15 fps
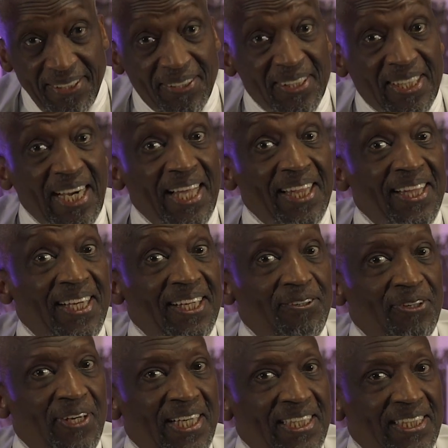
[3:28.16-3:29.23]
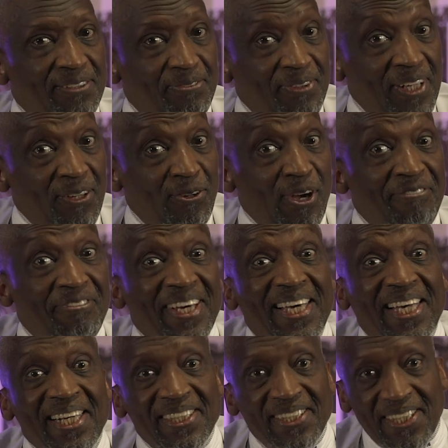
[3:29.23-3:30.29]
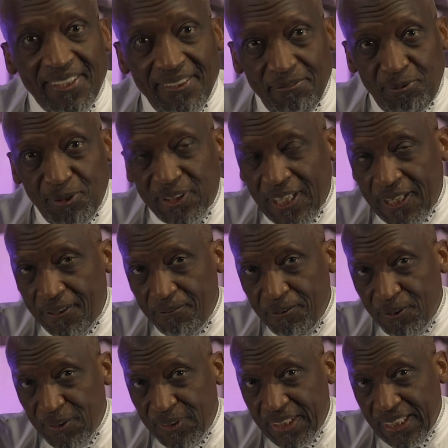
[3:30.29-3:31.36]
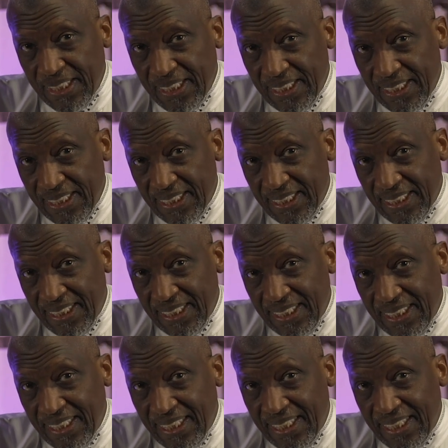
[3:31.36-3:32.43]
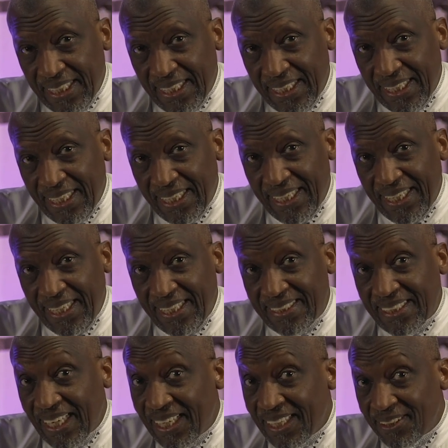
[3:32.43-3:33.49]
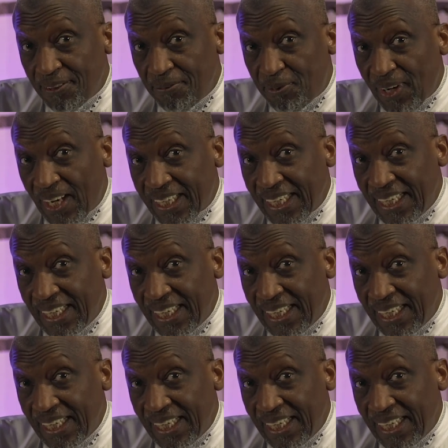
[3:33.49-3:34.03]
Et donc Allah lui a inspiré, lui a fait craindre pour sa communauté. Et c'est la raison pour